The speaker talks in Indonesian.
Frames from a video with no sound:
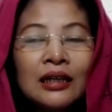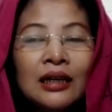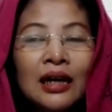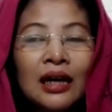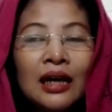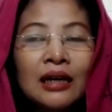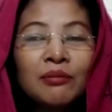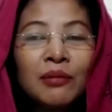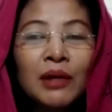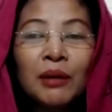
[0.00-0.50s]

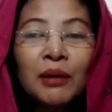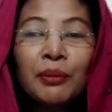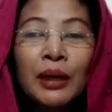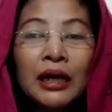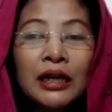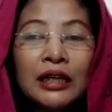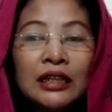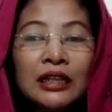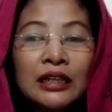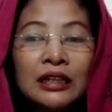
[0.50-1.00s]
karma
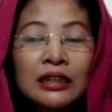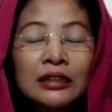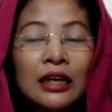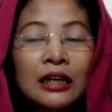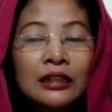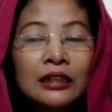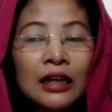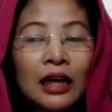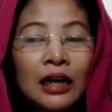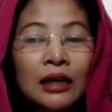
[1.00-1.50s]
baik
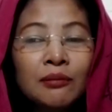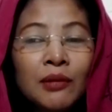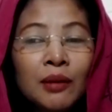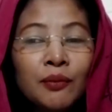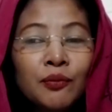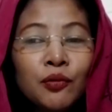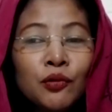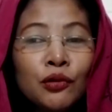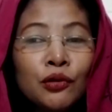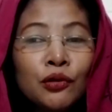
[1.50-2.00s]
dan
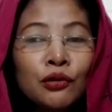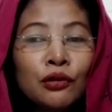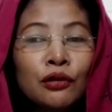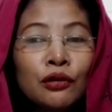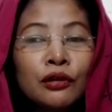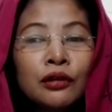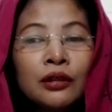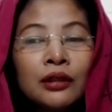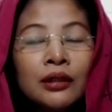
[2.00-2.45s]
karma buruk